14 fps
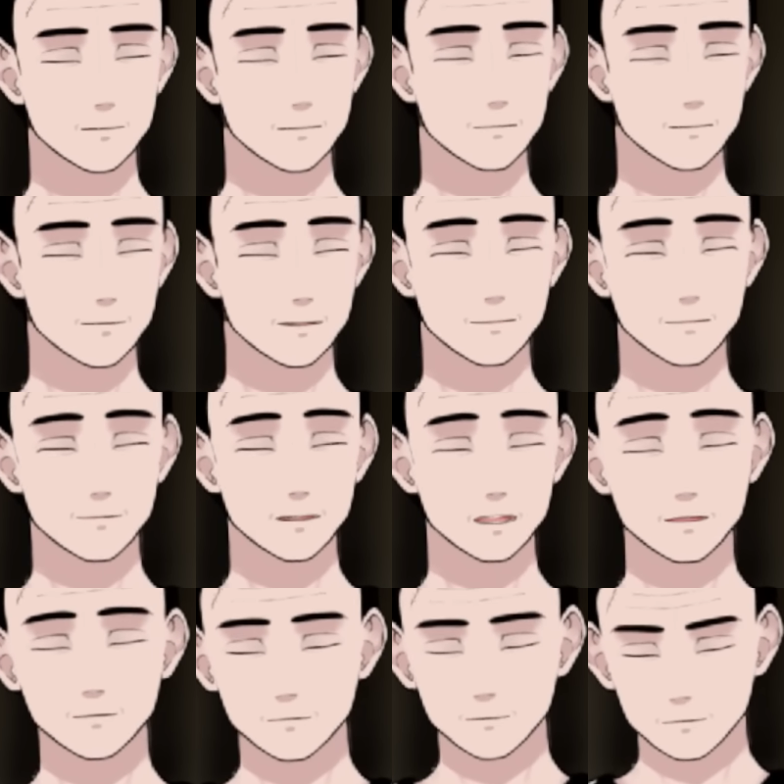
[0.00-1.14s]
何か、
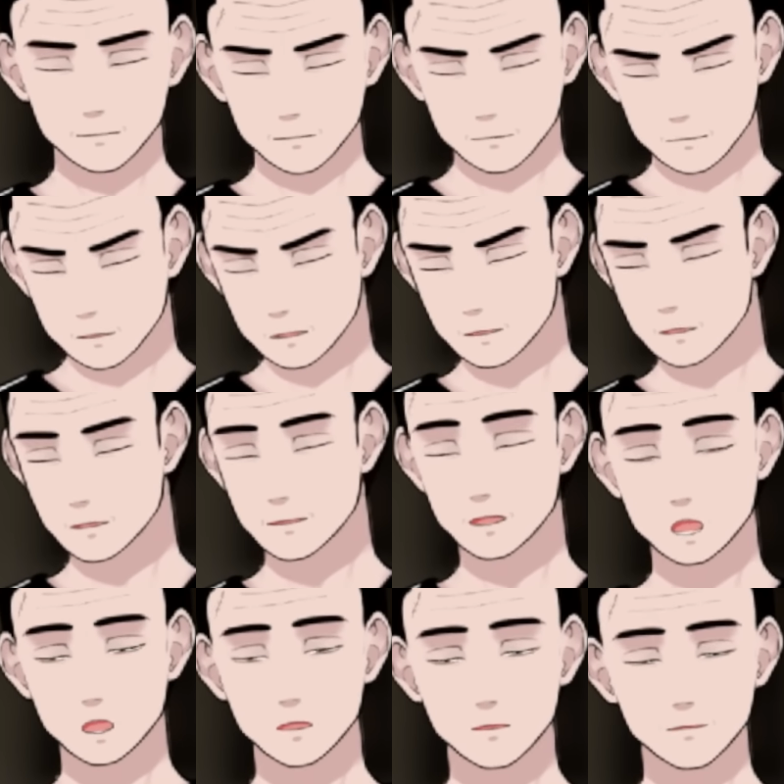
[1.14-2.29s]
自分
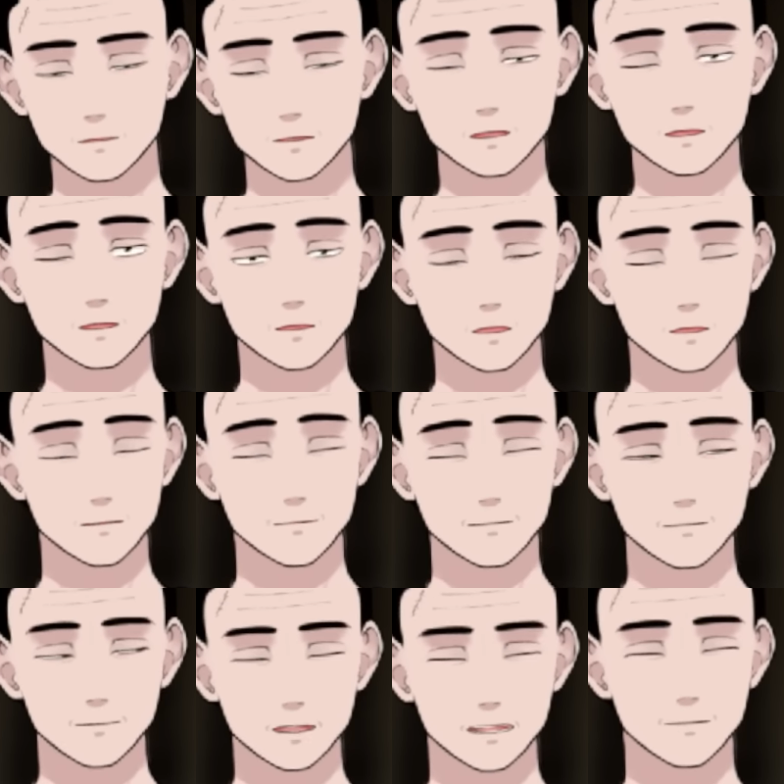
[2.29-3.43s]
のことを、
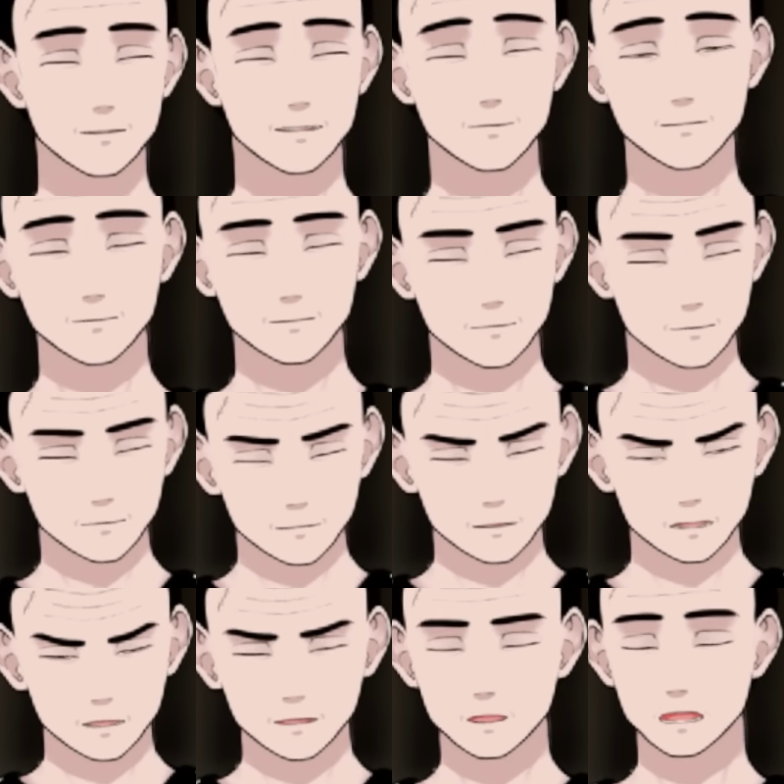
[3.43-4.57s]
何々について、
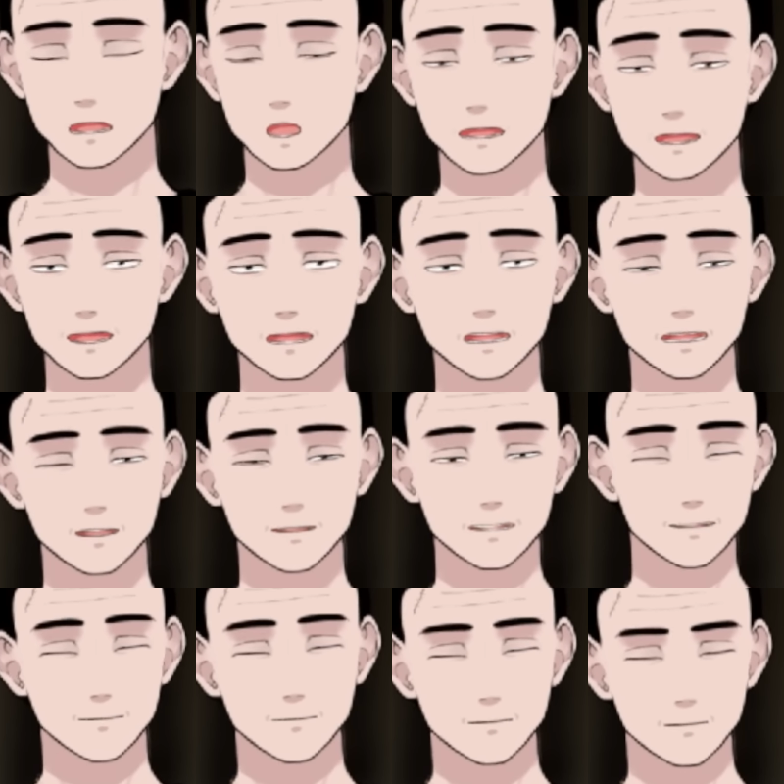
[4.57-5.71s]
例えば、家庭に
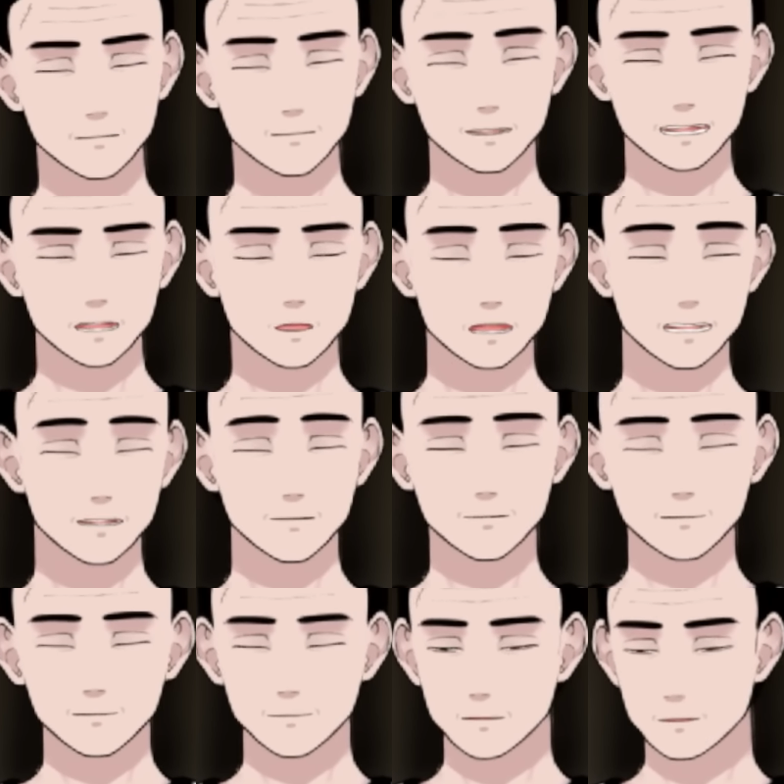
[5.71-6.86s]
ついて、親につい
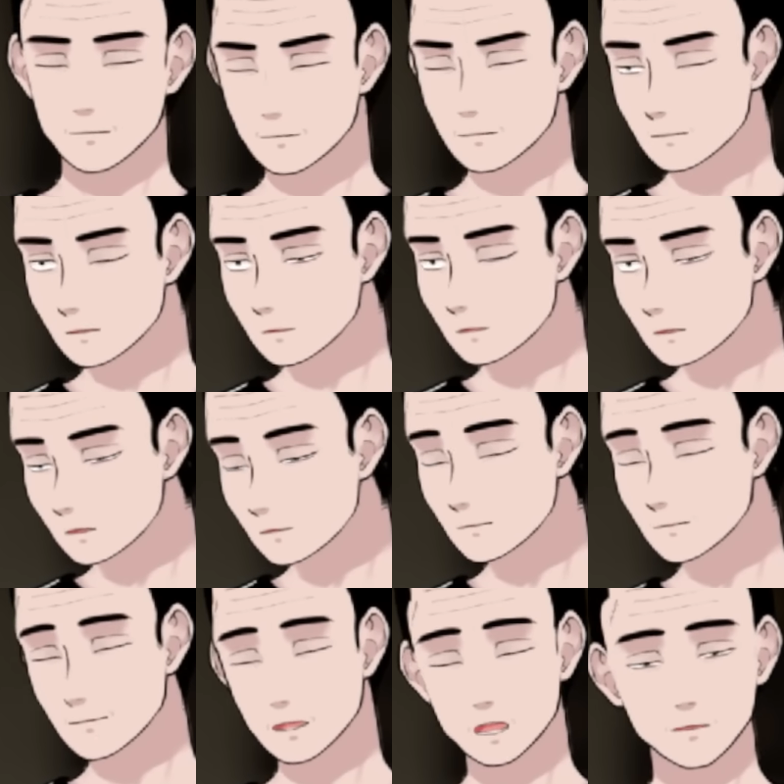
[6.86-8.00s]
てっていうことを、
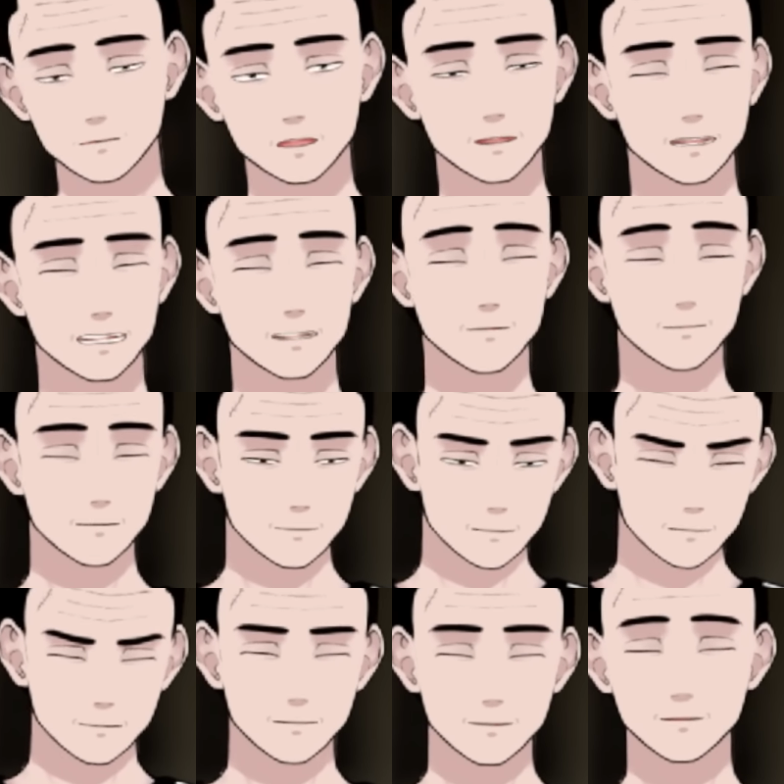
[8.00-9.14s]
喋る
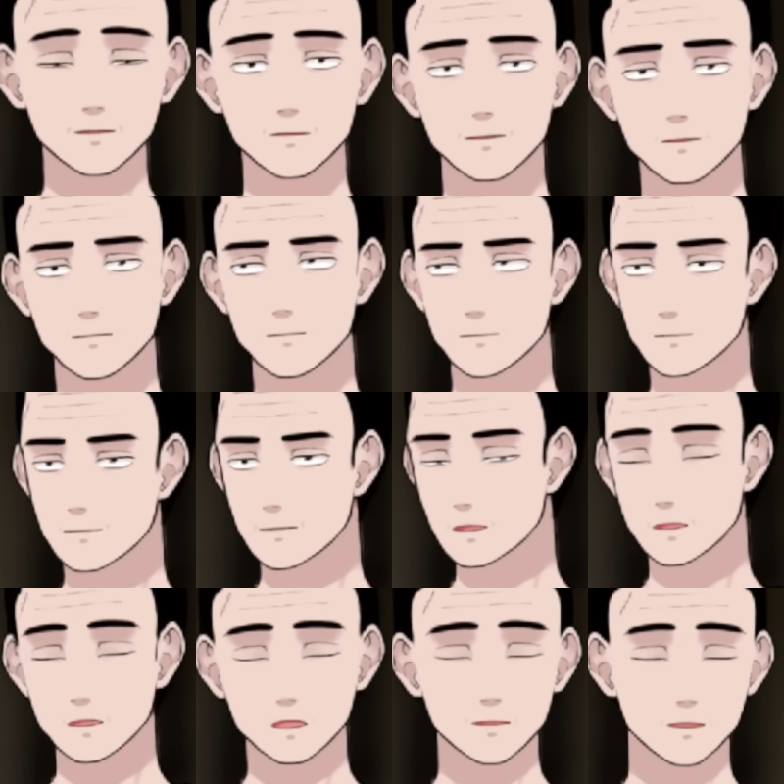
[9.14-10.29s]
優秀賞
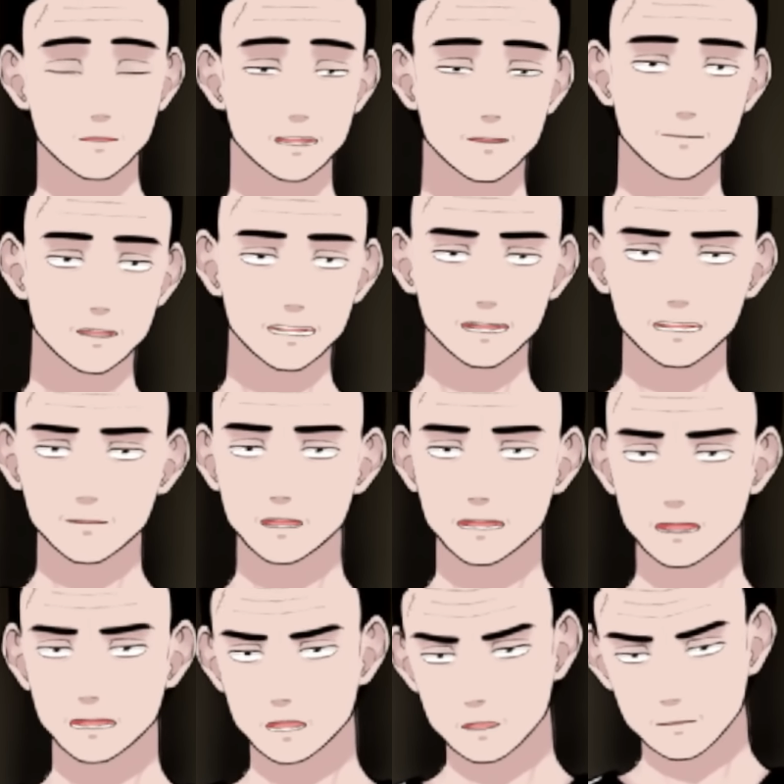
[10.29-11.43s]
の人たちが、
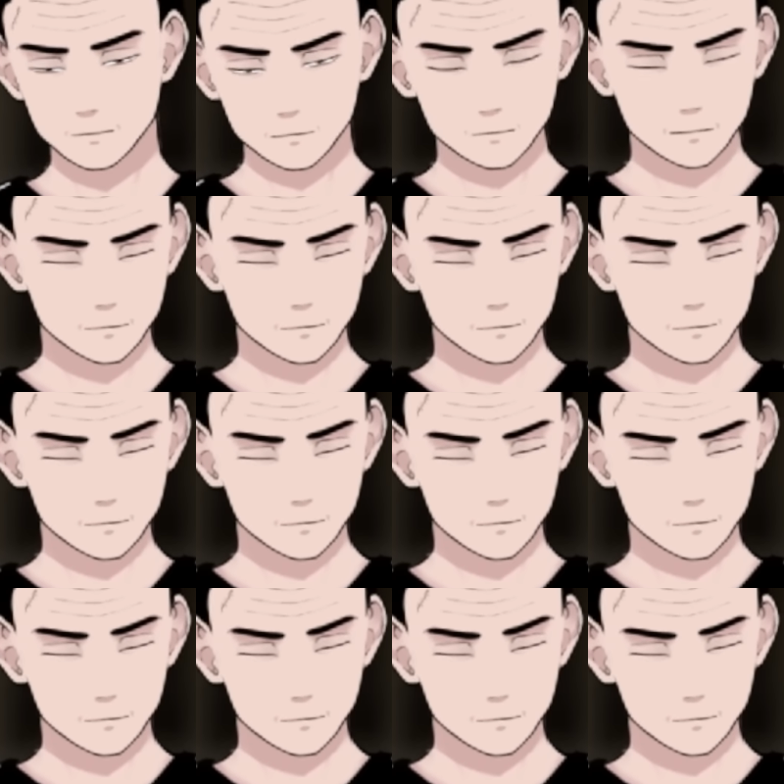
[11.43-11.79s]
あの、